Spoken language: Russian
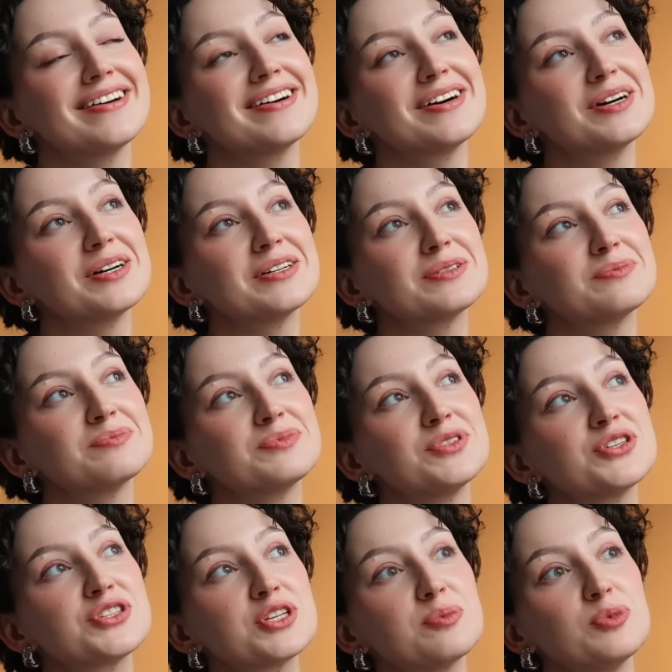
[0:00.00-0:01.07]
э,
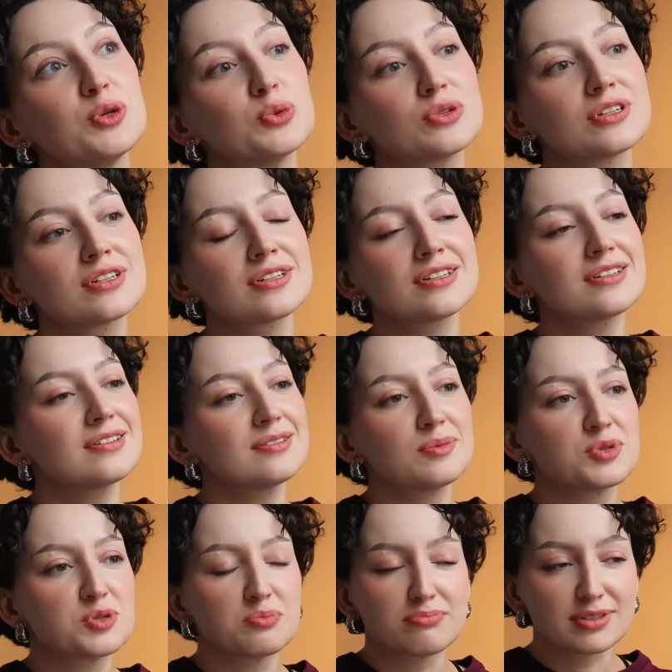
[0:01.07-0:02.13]
дистрибьюторы, в
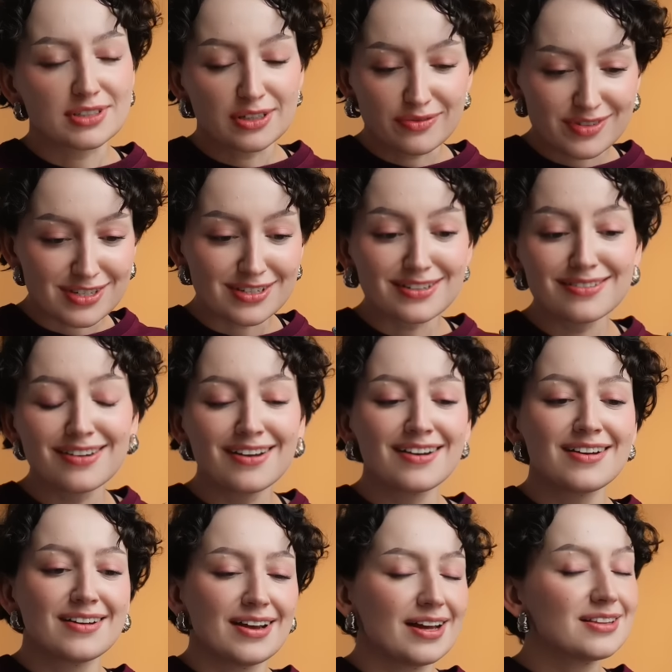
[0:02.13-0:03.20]
общем, продавцы,
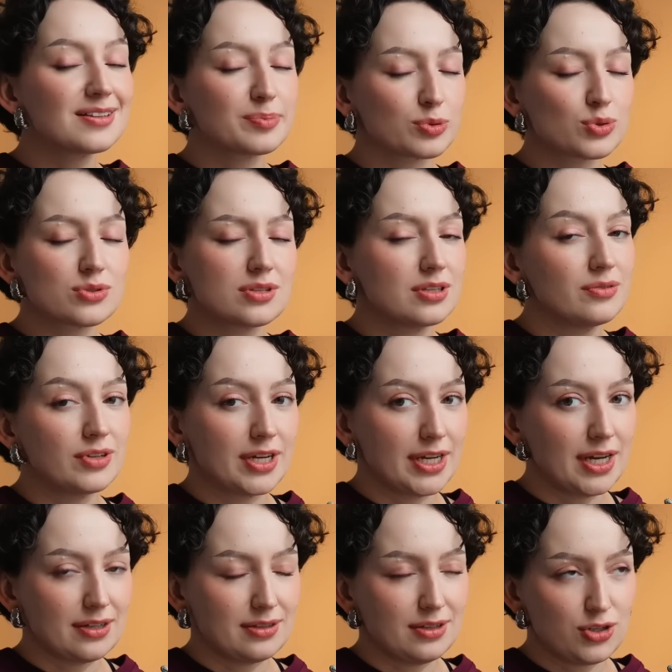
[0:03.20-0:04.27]
это просто
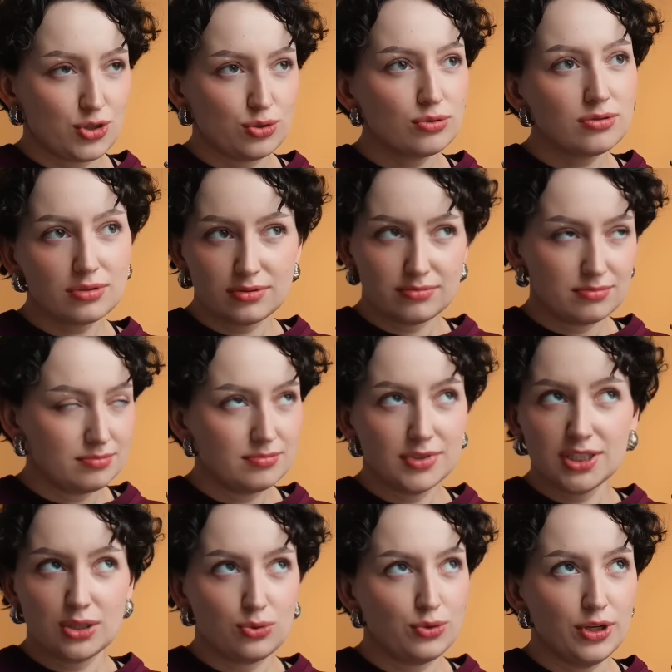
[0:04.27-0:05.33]
невероятное что-то. Мы
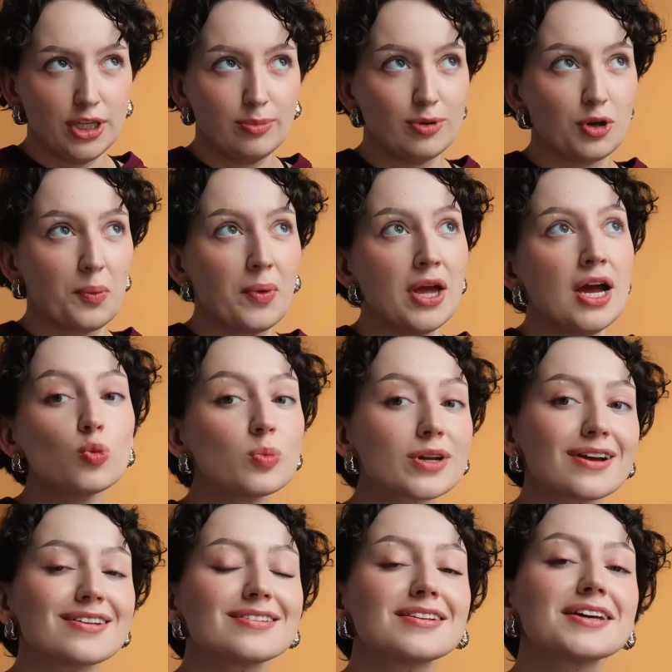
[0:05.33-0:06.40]
такое не берем. У
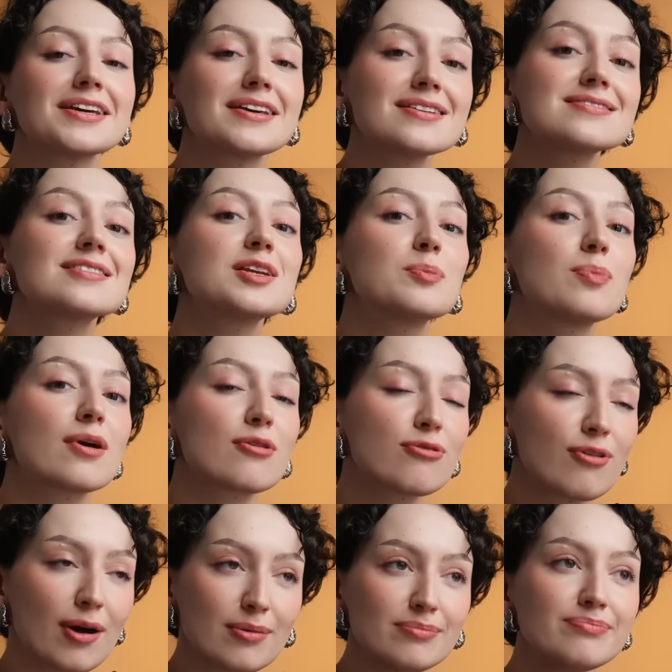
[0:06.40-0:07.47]
бренда History
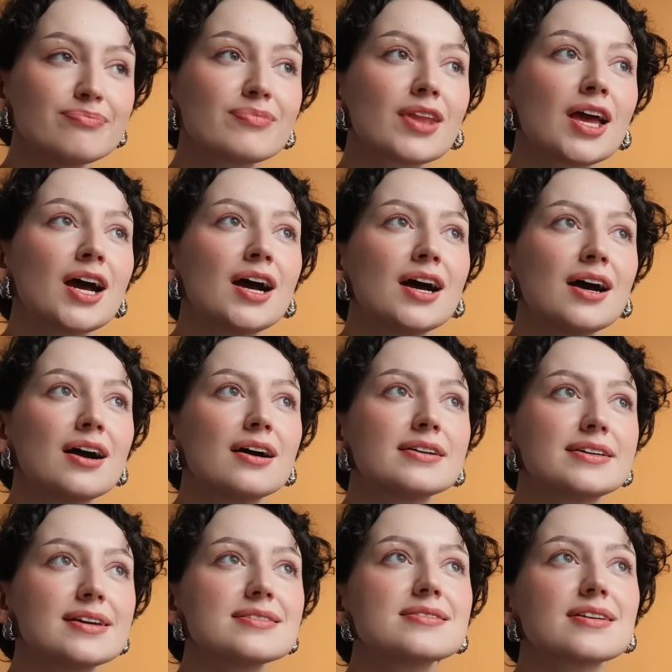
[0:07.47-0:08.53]
Parfum
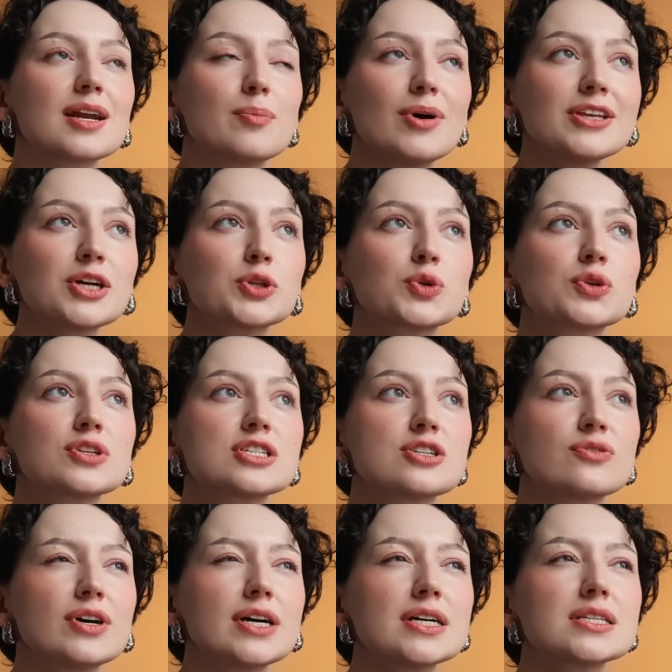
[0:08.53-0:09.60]
есть аромат, который
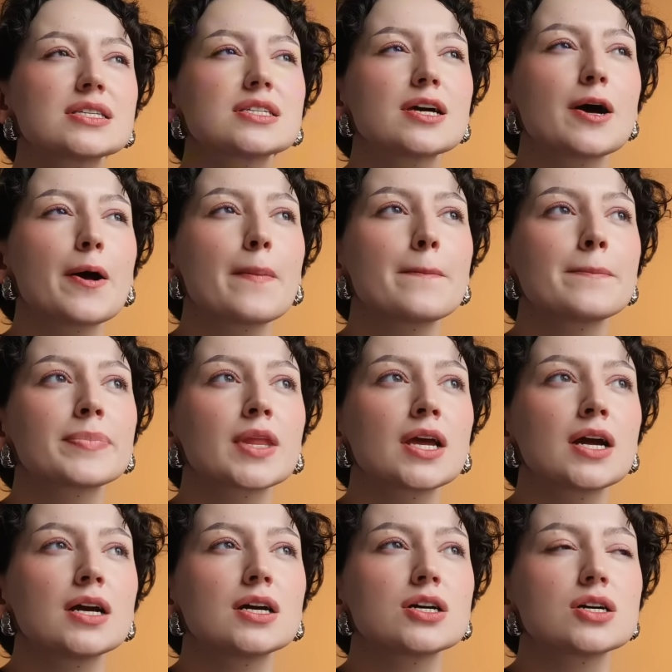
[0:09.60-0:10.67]
называется
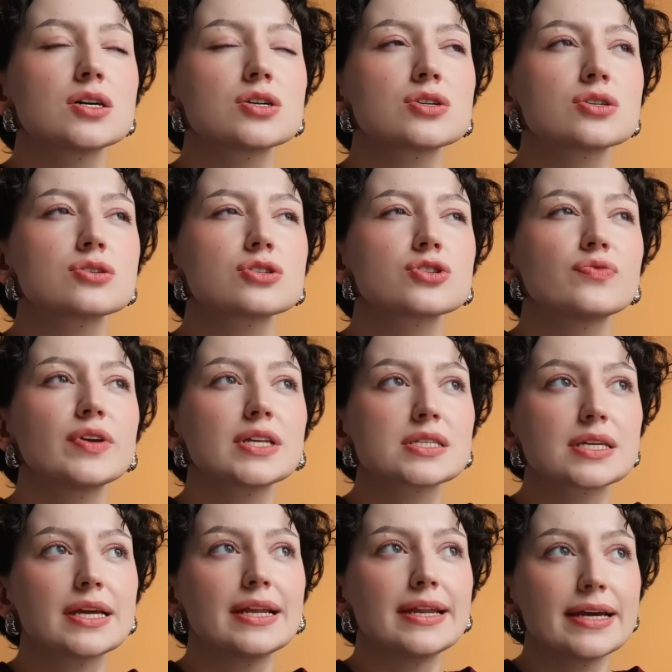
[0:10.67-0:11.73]
Э,
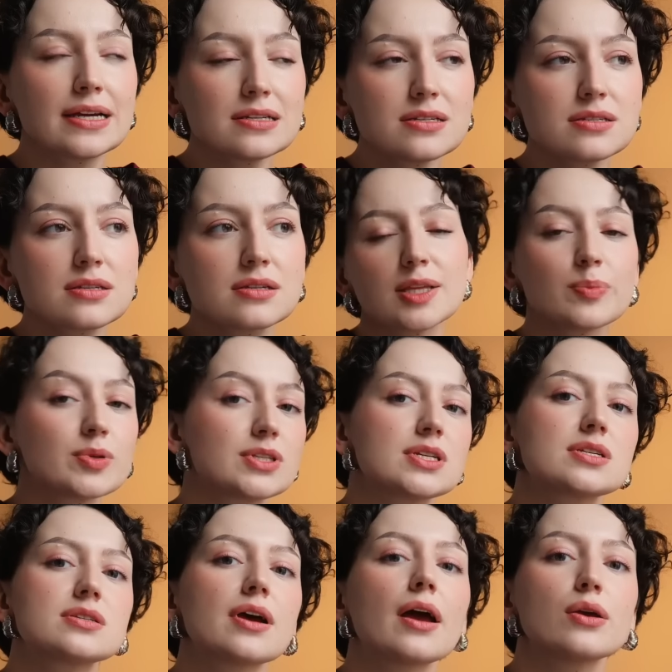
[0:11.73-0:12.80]
шведский лес — это
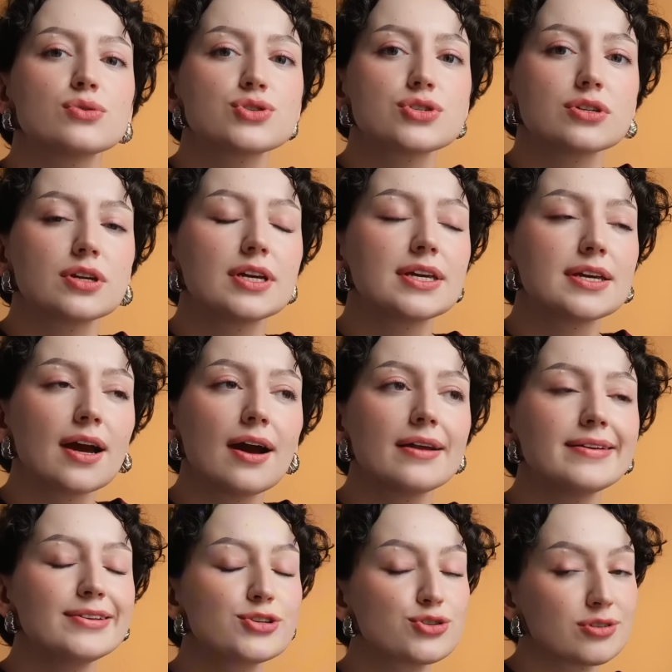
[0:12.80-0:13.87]
потрясающе. Я
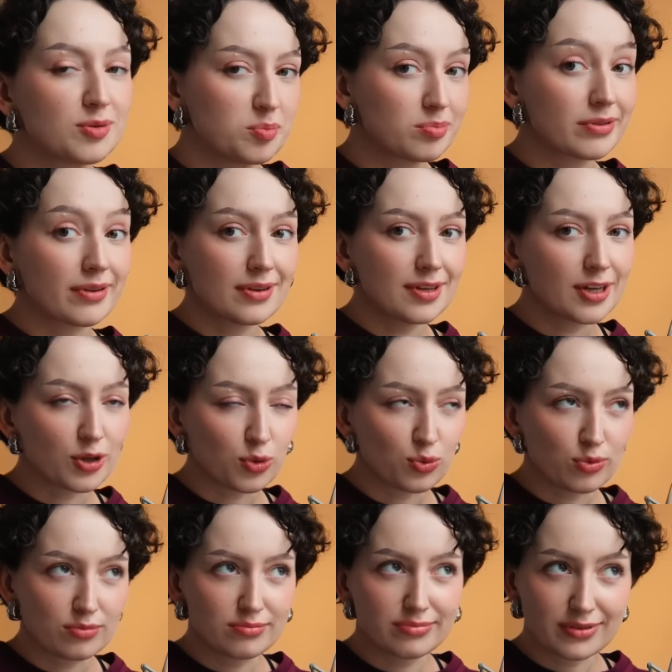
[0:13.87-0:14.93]
лично
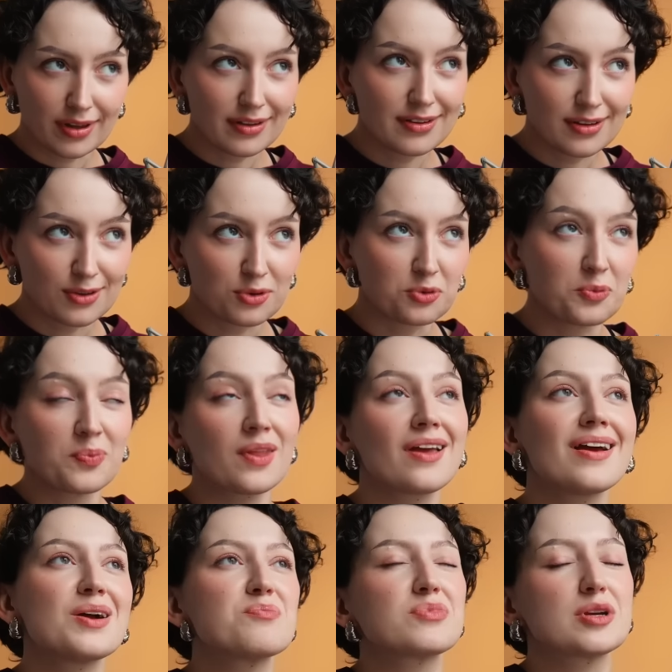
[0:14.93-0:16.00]
планирую, планирую
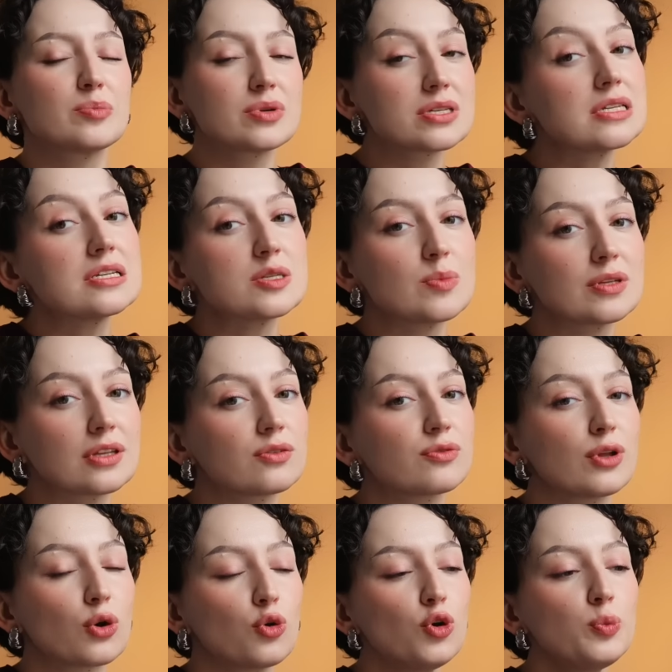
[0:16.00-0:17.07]
приобрести себе этот
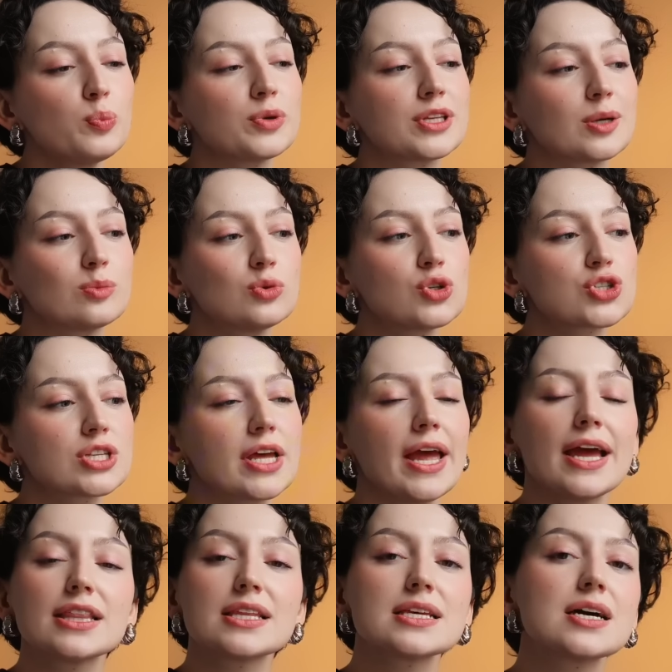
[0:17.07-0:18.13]
флакон, потому что
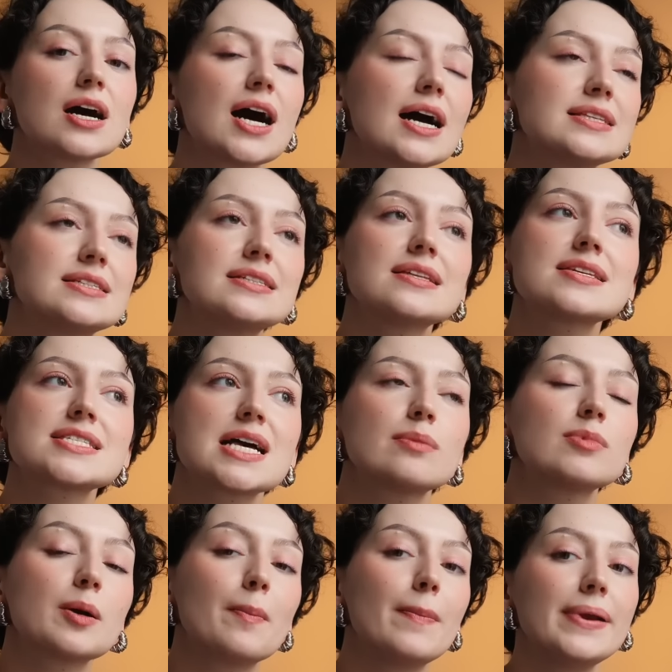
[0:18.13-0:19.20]
это один из
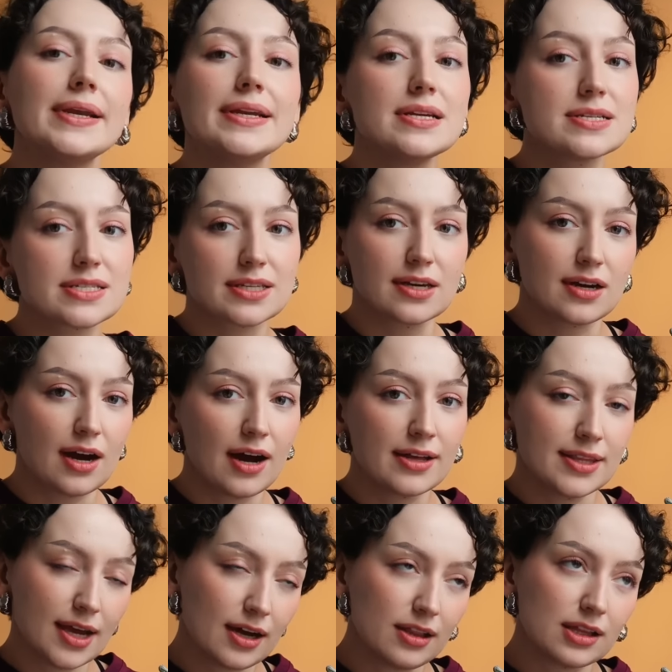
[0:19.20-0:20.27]
самых близких
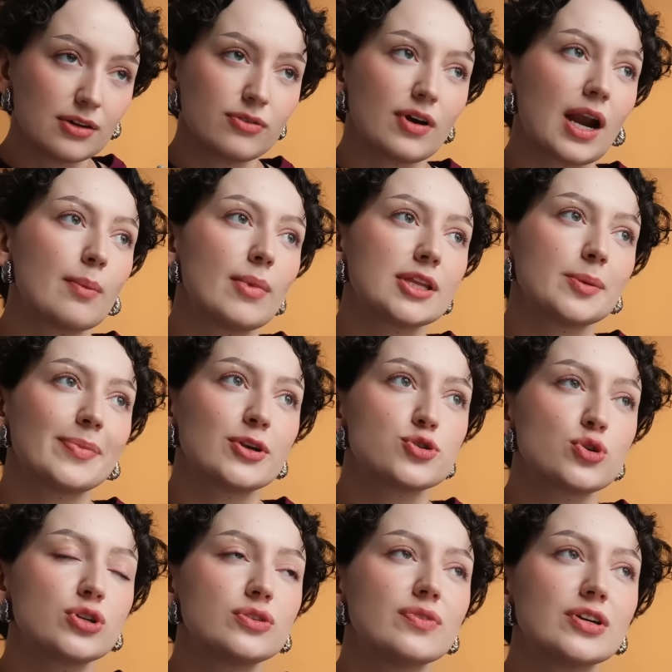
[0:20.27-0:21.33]
аналогов аромата
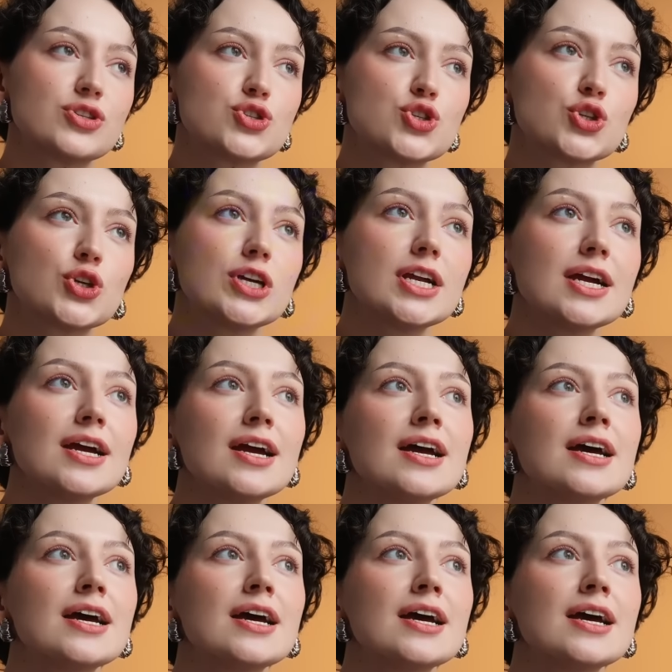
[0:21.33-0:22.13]
пачули 24.